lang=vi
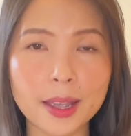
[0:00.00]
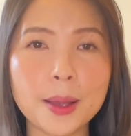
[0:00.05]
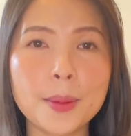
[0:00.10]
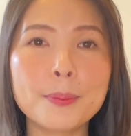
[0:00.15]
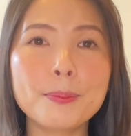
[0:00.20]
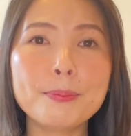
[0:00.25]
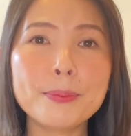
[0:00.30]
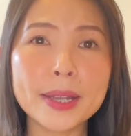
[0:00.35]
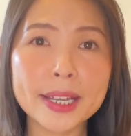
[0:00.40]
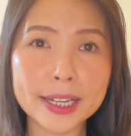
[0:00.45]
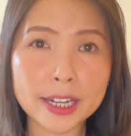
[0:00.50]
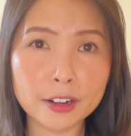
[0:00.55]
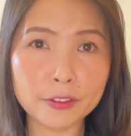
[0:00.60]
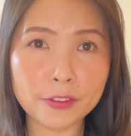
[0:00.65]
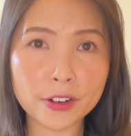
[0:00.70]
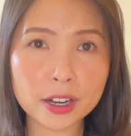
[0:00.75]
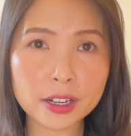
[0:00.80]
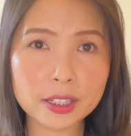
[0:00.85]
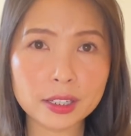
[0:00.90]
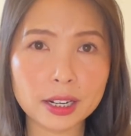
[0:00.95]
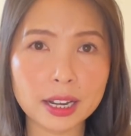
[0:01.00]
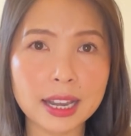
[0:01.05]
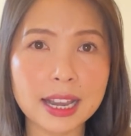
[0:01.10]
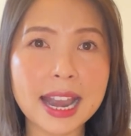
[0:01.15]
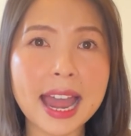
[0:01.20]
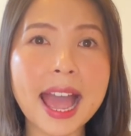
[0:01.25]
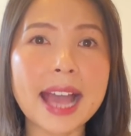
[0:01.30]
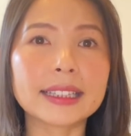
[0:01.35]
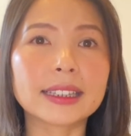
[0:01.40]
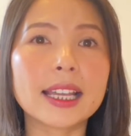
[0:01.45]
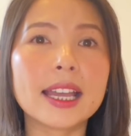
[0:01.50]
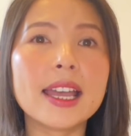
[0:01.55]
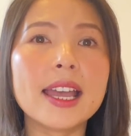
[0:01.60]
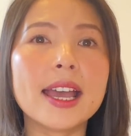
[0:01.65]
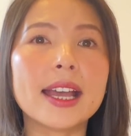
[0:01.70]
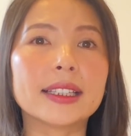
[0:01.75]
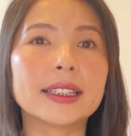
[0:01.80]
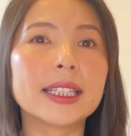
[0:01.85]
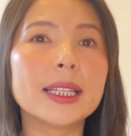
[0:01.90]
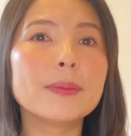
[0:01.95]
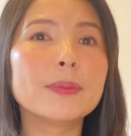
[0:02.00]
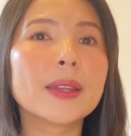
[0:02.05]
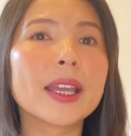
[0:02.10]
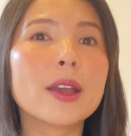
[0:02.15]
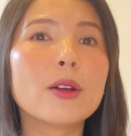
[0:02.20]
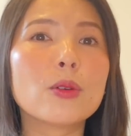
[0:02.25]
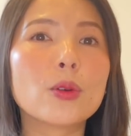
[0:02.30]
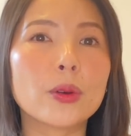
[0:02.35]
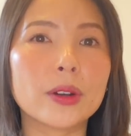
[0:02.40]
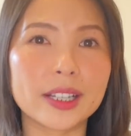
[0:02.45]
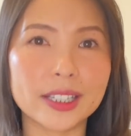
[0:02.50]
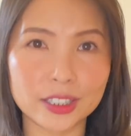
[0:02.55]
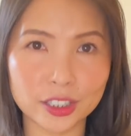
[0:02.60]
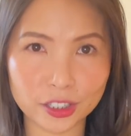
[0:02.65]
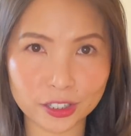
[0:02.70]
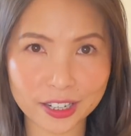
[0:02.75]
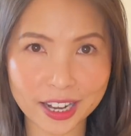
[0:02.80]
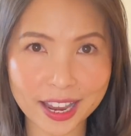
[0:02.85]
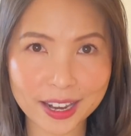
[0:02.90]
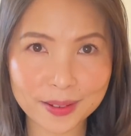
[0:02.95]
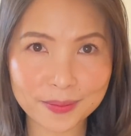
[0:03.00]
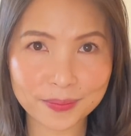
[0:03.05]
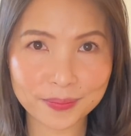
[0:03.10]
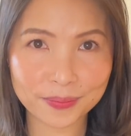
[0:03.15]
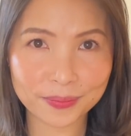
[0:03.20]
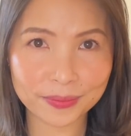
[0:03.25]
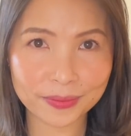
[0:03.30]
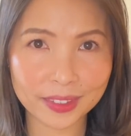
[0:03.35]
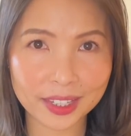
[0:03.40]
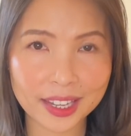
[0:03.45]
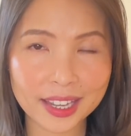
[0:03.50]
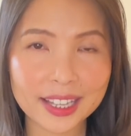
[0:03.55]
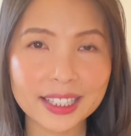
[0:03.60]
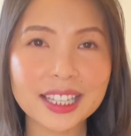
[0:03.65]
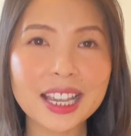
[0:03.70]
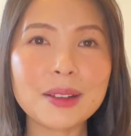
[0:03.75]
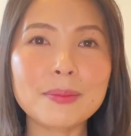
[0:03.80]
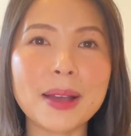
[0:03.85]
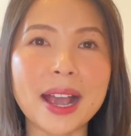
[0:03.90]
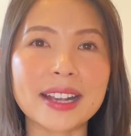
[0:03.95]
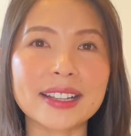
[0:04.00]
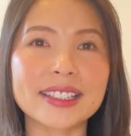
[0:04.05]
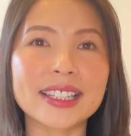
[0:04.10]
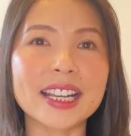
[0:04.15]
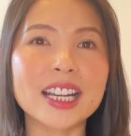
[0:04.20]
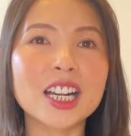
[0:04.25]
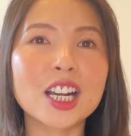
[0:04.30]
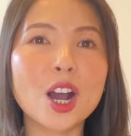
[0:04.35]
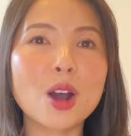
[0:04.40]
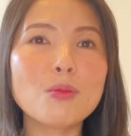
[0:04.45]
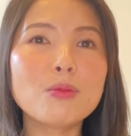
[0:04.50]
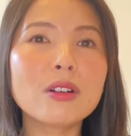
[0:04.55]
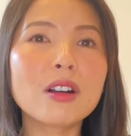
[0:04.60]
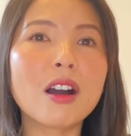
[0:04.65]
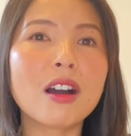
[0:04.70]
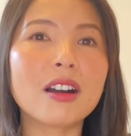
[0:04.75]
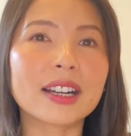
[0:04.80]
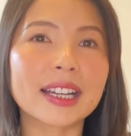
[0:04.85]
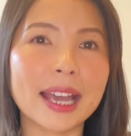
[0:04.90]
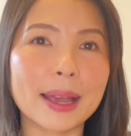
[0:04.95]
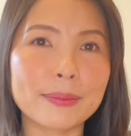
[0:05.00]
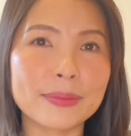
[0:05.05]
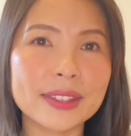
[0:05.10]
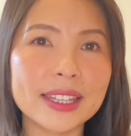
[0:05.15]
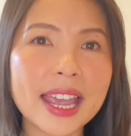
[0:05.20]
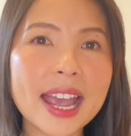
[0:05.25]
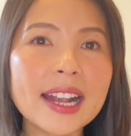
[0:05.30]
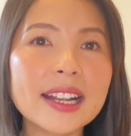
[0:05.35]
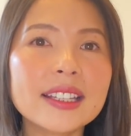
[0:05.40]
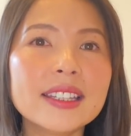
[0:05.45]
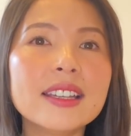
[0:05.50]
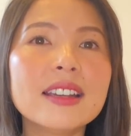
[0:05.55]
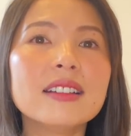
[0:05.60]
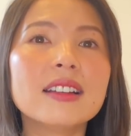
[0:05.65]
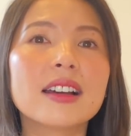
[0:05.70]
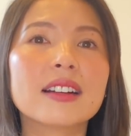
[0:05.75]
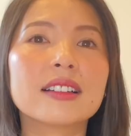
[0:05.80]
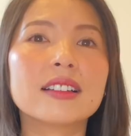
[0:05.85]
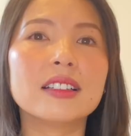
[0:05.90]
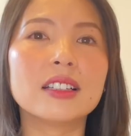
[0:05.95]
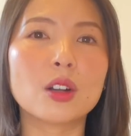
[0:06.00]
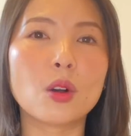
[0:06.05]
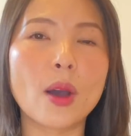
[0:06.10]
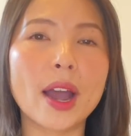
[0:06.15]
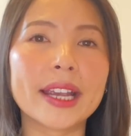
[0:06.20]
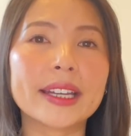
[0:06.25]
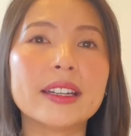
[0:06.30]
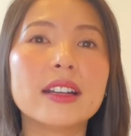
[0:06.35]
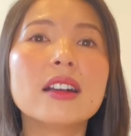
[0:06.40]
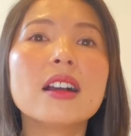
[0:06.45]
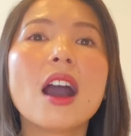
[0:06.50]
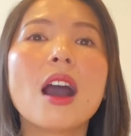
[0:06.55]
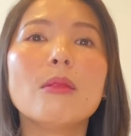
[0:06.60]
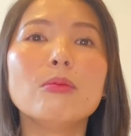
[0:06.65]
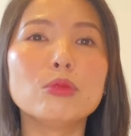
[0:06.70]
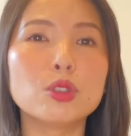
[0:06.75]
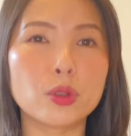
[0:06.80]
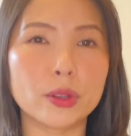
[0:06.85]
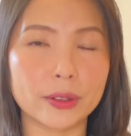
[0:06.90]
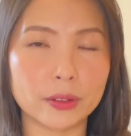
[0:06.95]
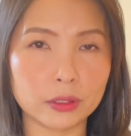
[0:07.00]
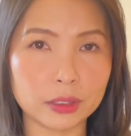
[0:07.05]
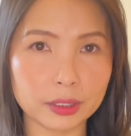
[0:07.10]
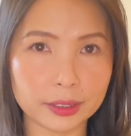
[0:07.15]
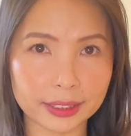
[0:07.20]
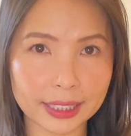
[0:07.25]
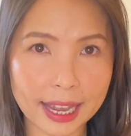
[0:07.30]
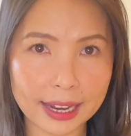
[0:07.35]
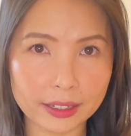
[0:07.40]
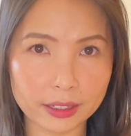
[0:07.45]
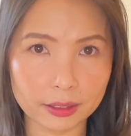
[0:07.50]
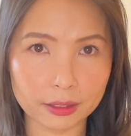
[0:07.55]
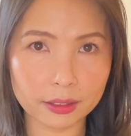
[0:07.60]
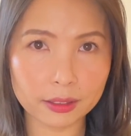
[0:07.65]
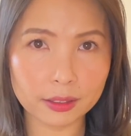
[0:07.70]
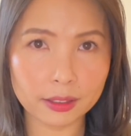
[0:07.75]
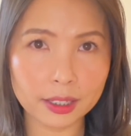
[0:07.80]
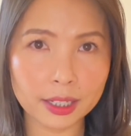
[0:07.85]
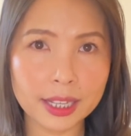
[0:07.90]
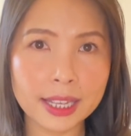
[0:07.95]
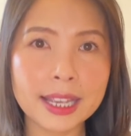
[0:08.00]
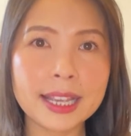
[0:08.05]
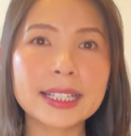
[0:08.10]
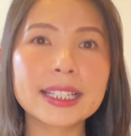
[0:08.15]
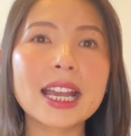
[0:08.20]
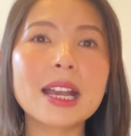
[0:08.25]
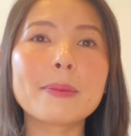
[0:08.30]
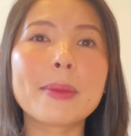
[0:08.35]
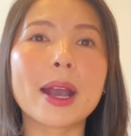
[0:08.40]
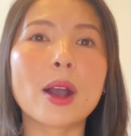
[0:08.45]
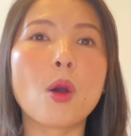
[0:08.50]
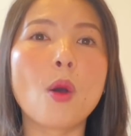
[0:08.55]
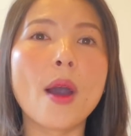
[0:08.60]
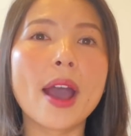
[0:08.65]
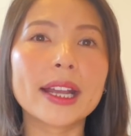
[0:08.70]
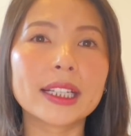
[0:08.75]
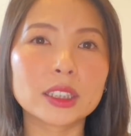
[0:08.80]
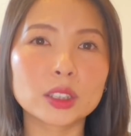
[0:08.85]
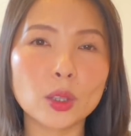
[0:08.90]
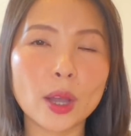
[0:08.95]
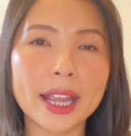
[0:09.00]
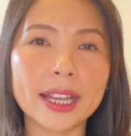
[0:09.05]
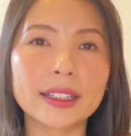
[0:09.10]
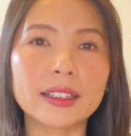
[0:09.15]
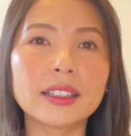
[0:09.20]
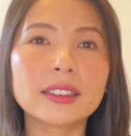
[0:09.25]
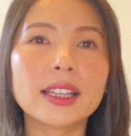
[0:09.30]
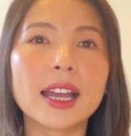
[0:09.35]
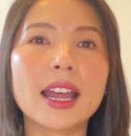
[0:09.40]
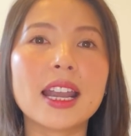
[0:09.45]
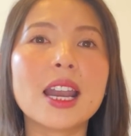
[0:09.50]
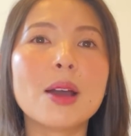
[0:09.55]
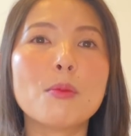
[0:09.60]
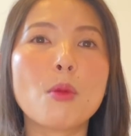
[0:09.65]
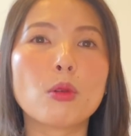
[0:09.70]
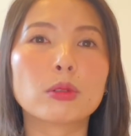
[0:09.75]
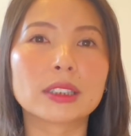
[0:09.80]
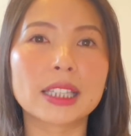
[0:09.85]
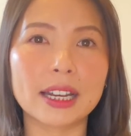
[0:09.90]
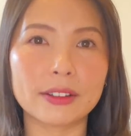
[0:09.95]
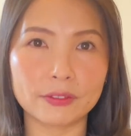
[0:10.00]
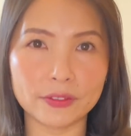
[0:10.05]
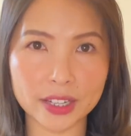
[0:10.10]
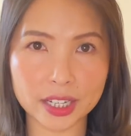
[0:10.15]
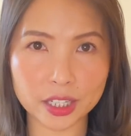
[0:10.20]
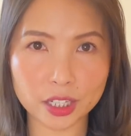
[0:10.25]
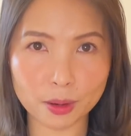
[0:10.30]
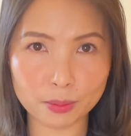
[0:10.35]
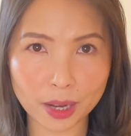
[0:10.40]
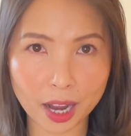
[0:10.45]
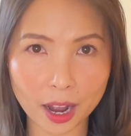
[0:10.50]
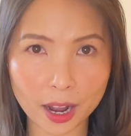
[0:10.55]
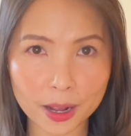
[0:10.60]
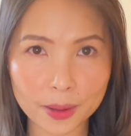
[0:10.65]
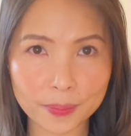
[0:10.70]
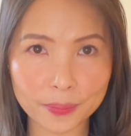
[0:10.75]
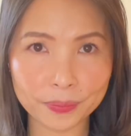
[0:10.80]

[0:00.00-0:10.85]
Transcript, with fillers: Metaverse là thế hệ tiếp theo của Internet. Các bạn sẽ không còn cảm giác như là người ngoài đứng hóng chuyện của người ta nữa. Các bạn hoàn toàn có thể là một thành viên trong đó.